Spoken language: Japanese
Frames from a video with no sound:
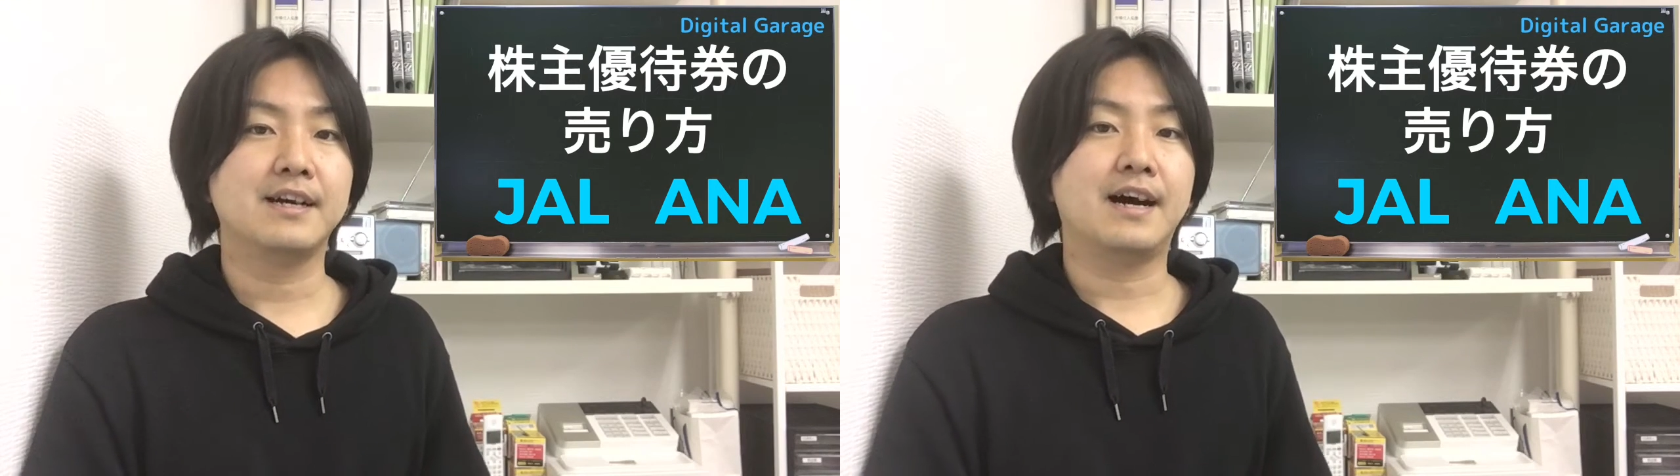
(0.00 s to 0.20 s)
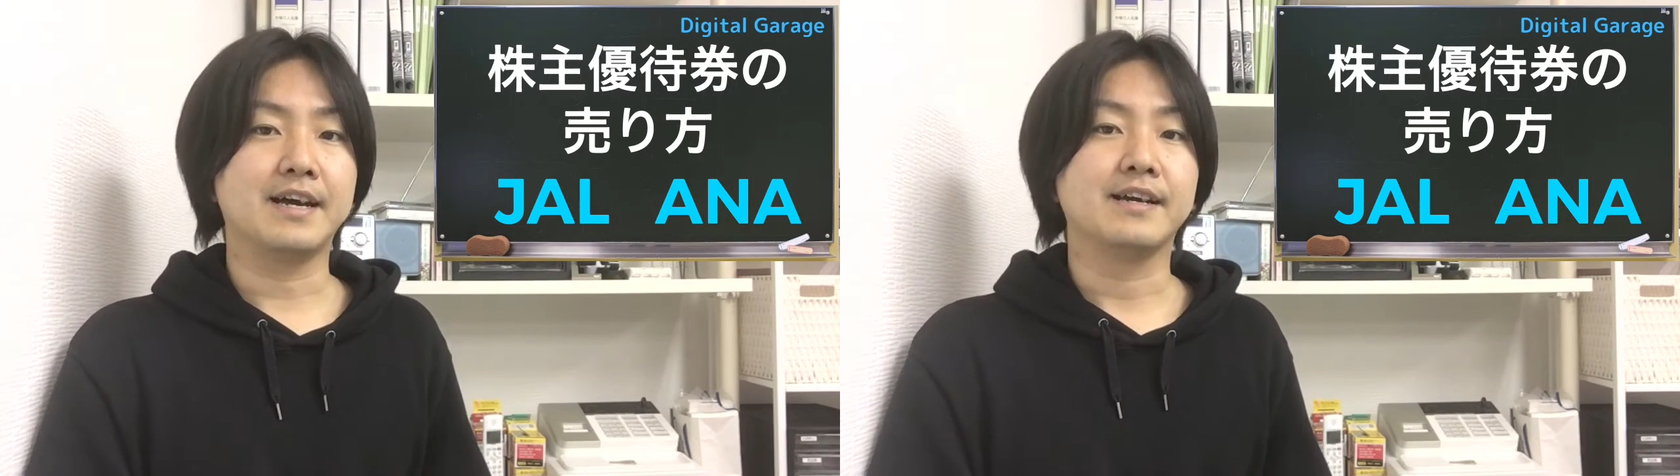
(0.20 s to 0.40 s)

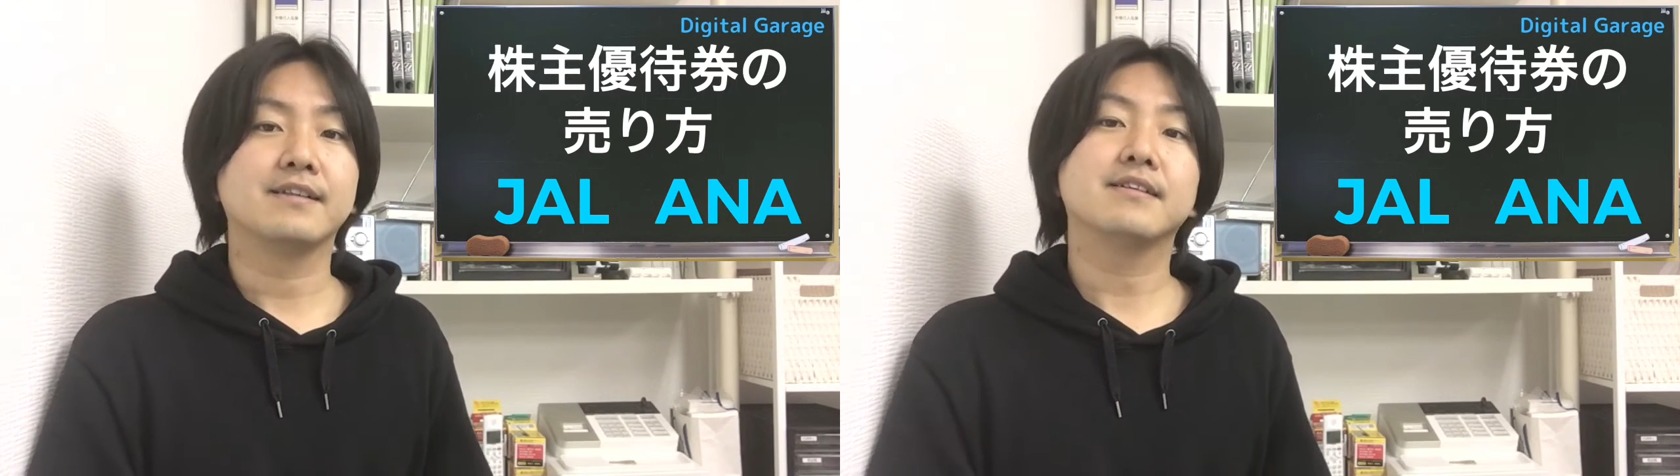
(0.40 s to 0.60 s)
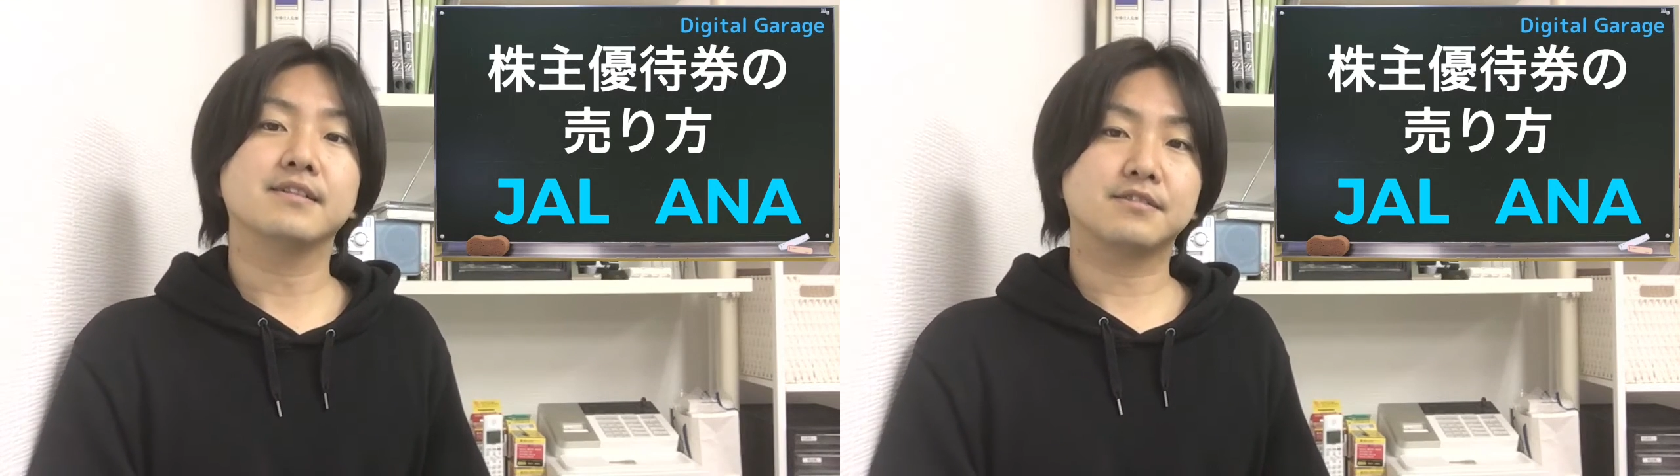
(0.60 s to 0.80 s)
はい、
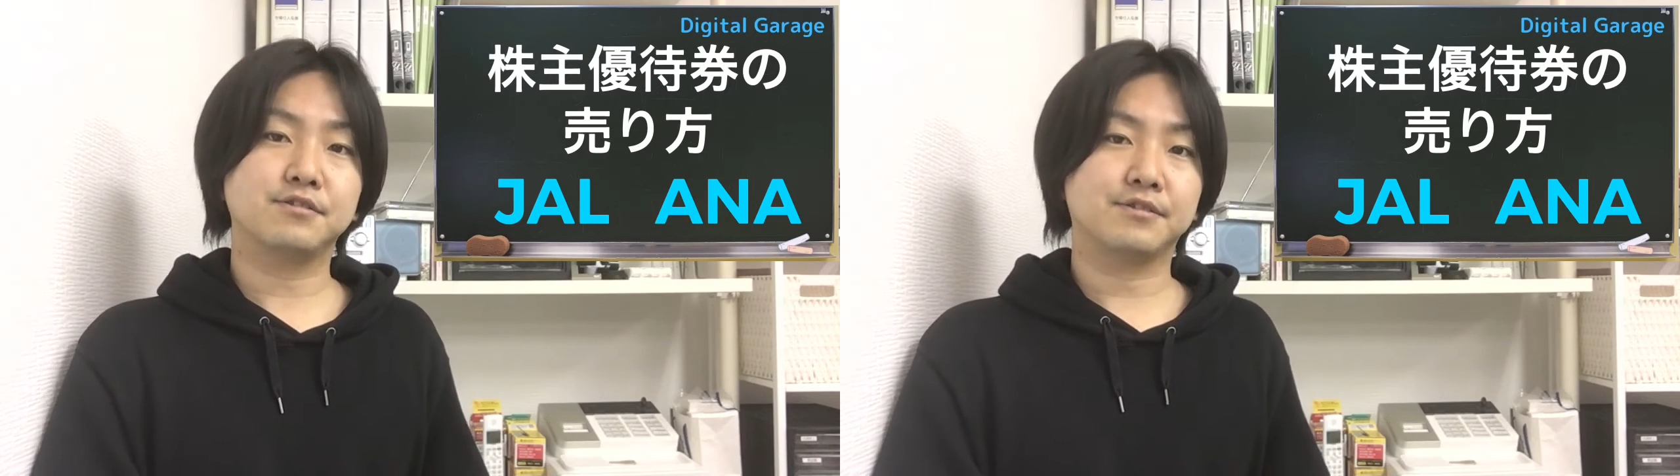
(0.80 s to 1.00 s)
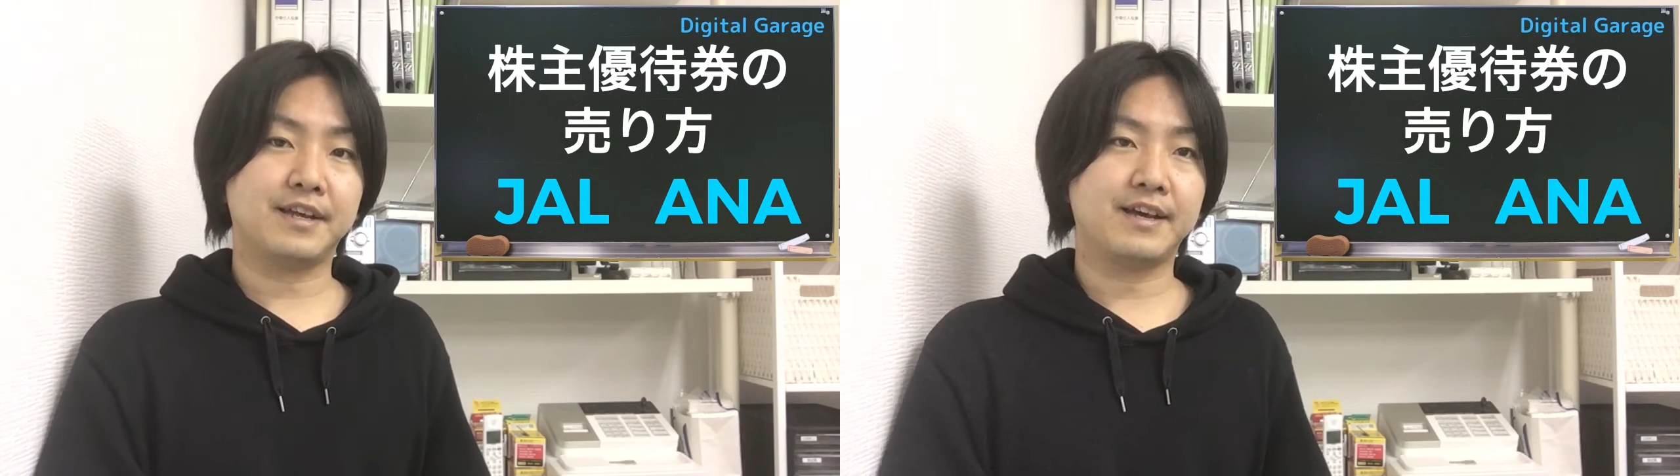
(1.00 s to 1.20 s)
です
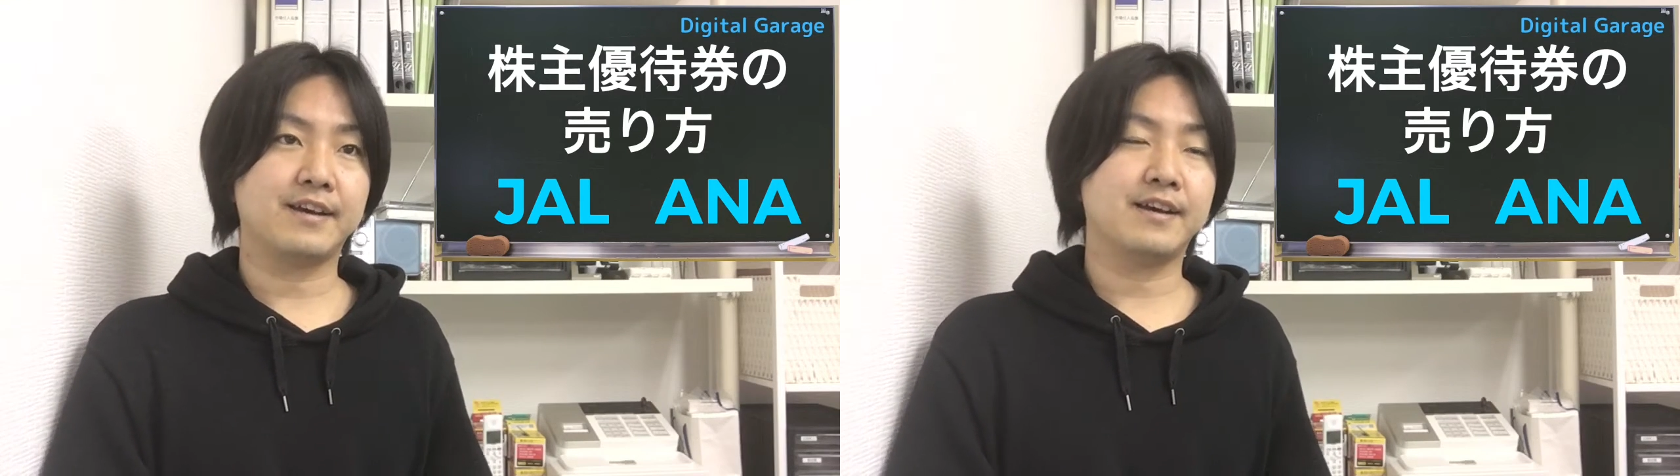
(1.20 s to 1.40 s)
ので、